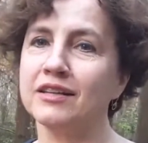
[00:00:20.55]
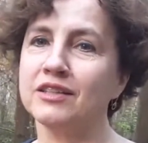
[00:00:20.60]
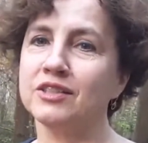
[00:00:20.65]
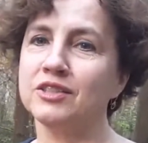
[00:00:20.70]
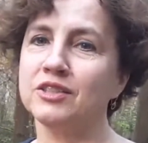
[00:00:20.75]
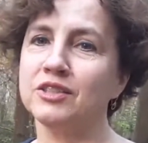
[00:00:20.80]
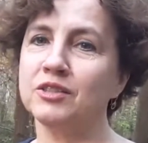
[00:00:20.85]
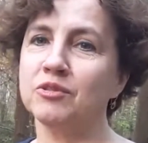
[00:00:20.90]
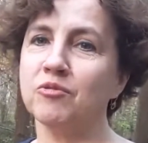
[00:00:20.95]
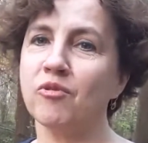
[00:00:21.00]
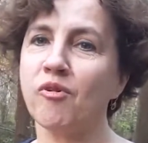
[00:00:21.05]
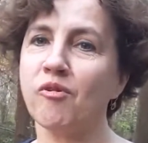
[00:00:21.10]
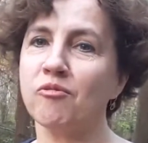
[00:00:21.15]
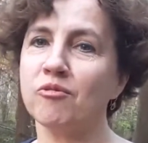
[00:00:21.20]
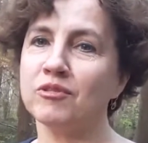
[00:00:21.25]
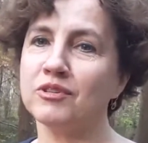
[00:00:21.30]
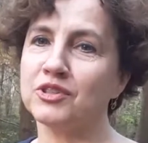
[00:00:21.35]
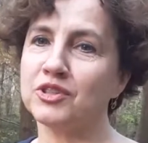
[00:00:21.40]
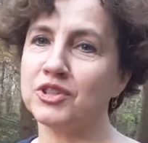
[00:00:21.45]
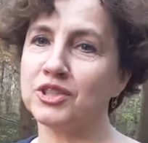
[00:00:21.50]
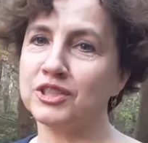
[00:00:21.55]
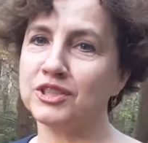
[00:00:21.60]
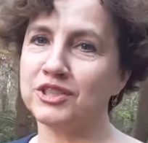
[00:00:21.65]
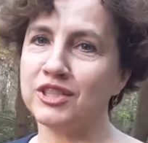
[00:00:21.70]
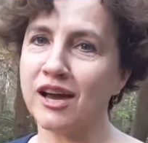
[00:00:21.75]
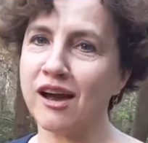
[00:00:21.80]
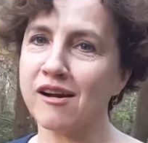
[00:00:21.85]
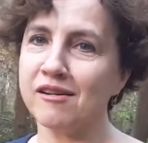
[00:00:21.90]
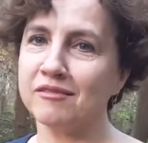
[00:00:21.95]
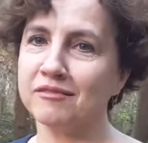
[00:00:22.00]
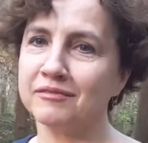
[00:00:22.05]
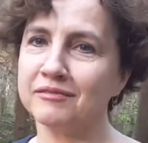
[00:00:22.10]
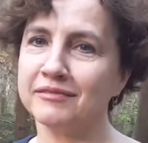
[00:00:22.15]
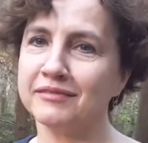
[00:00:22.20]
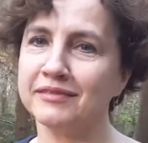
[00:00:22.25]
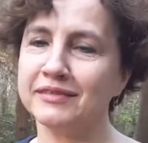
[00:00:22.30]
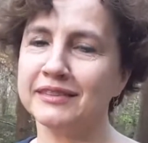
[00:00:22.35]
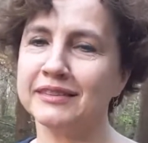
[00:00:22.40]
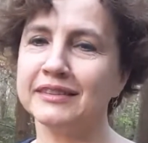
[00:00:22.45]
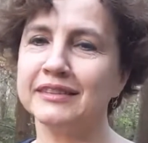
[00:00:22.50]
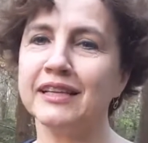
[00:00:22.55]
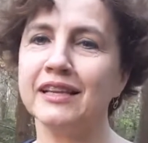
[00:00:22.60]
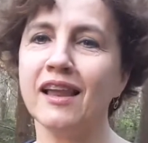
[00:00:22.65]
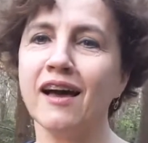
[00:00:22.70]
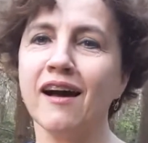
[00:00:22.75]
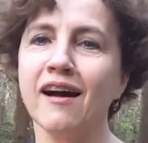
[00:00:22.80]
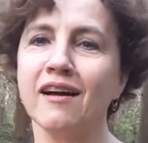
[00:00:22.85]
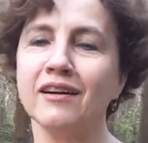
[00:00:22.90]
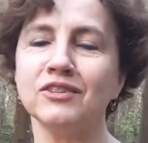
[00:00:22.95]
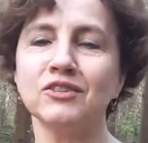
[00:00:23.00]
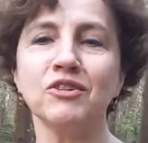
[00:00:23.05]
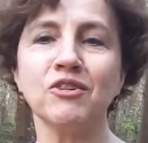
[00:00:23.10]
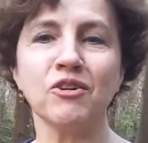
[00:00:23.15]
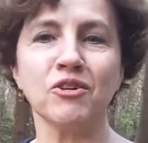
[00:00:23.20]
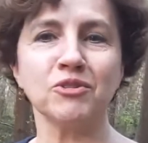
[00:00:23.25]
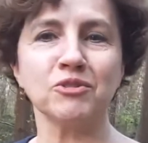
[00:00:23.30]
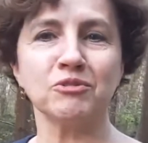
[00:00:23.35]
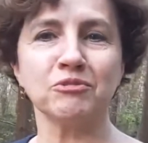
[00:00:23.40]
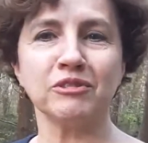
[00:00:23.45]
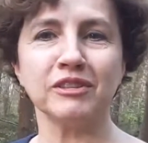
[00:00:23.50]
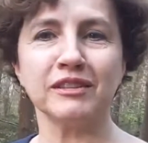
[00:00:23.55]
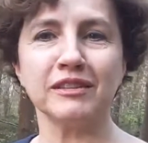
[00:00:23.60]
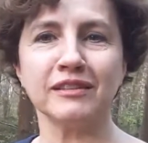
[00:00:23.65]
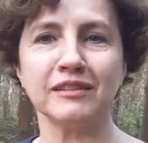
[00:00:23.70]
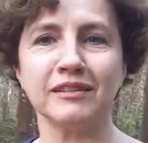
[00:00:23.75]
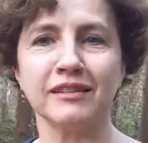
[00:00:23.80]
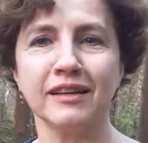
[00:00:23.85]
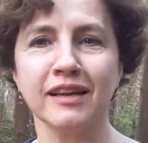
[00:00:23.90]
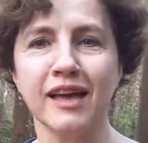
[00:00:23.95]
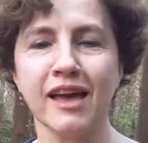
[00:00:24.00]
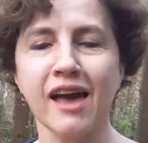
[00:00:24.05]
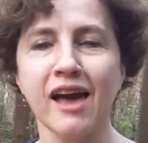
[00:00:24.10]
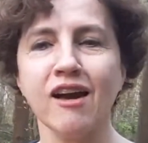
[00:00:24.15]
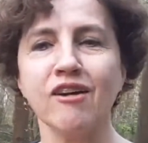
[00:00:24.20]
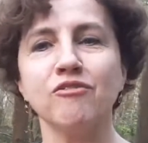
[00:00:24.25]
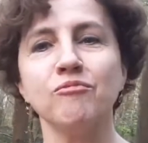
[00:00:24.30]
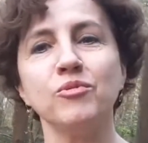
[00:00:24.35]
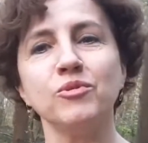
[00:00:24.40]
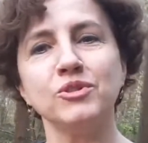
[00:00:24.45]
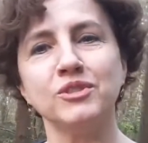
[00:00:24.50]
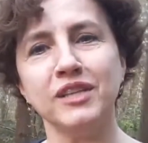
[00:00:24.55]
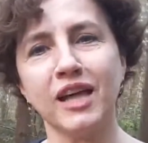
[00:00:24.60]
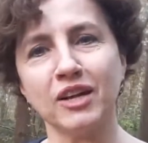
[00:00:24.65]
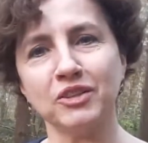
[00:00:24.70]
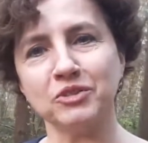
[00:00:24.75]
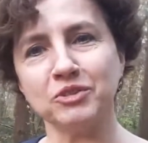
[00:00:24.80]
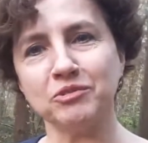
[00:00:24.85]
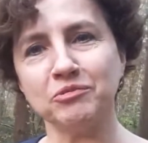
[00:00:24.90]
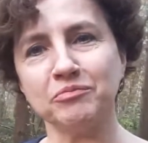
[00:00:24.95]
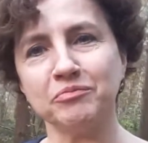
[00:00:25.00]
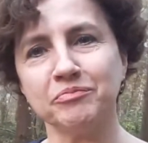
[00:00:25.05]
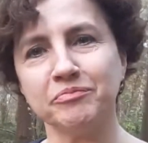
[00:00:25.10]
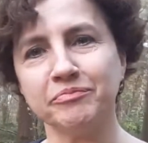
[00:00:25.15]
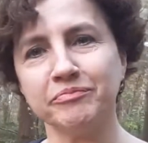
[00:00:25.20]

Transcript: siłą życia dla dorosłych w Poznaniu.